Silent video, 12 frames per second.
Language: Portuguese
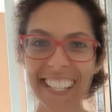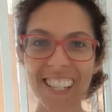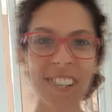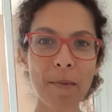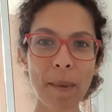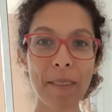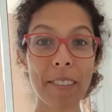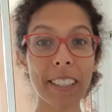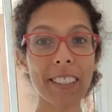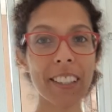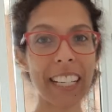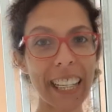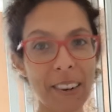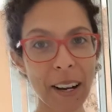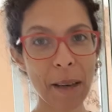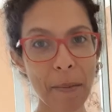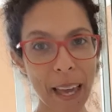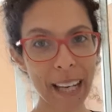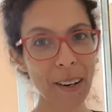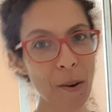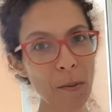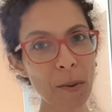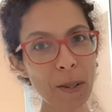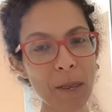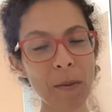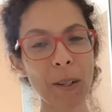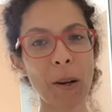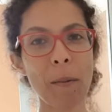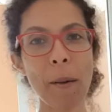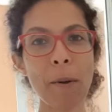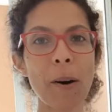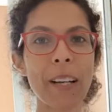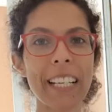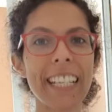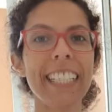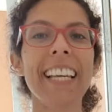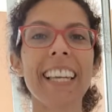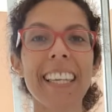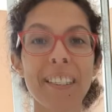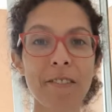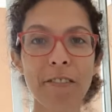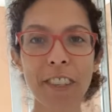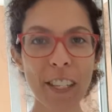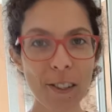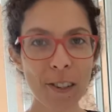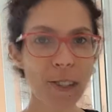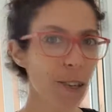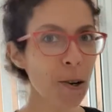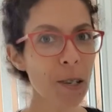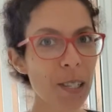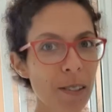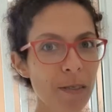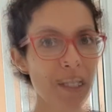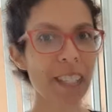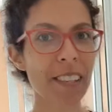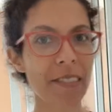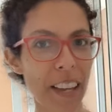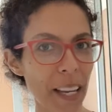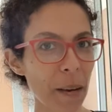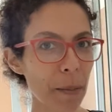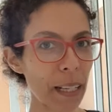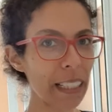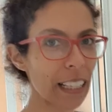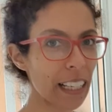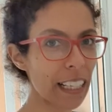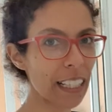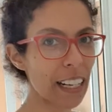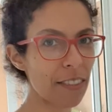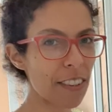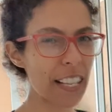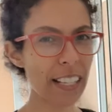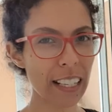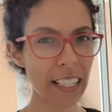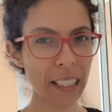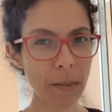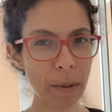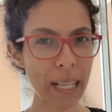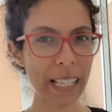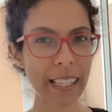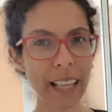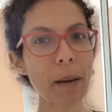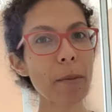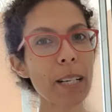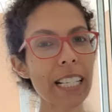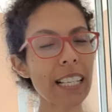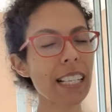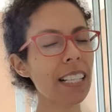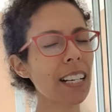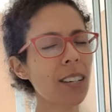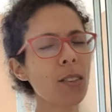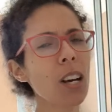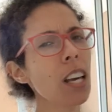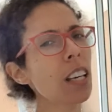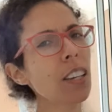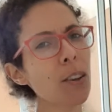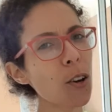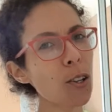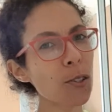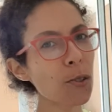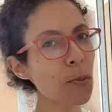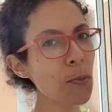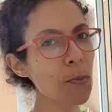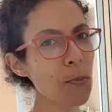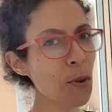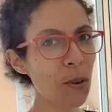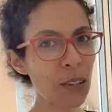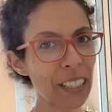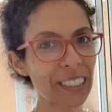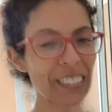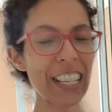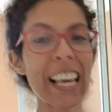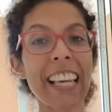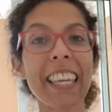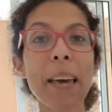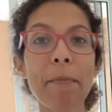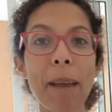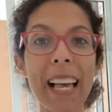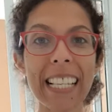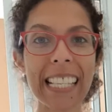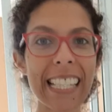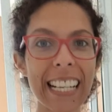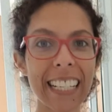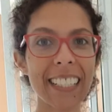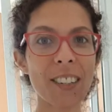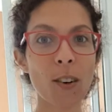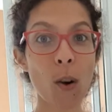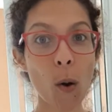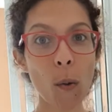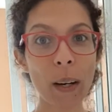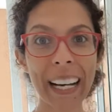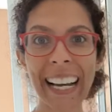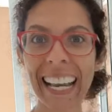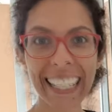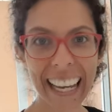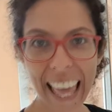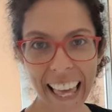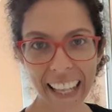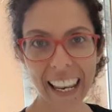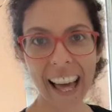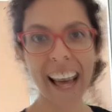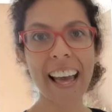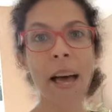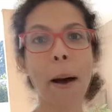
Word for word: seja bem-vindo ao canal Camélia Kombucha, meu nome é Mônia e no vídeo de hoje você vai aprender a fazer uma saborização que eu gosto muito, que é maçã com canela.